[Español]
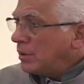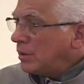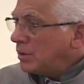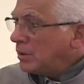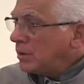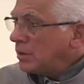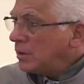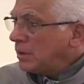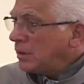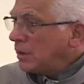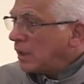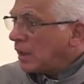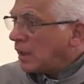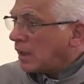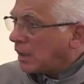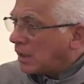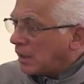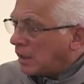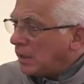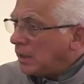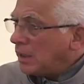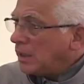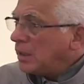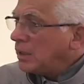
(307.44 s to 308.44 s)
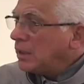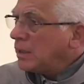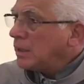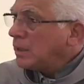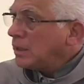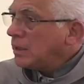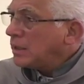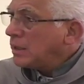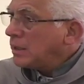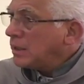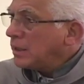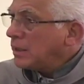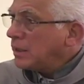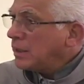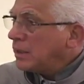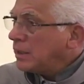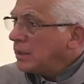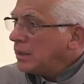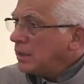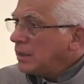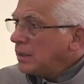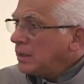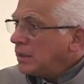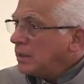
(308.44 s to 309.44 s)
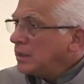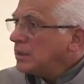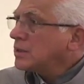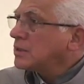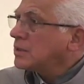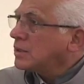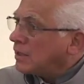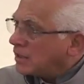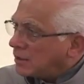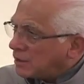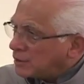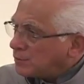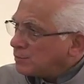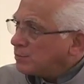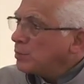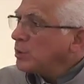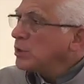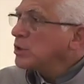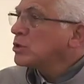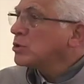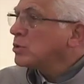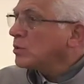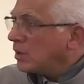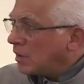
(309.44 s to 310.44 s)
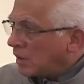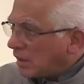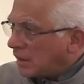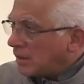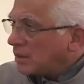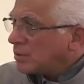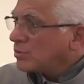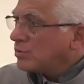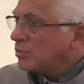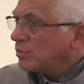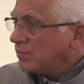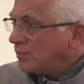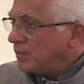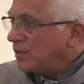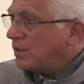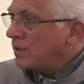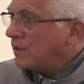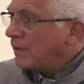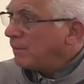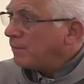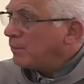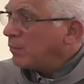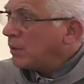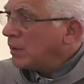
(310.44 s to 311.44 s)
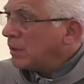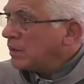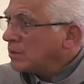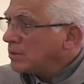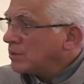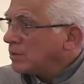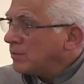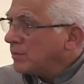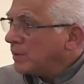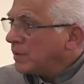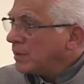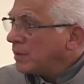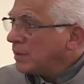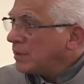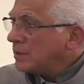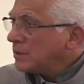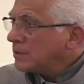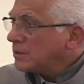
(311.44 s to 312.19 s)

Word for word: de aquel que está dispuesto a dar su vida por las ovejas.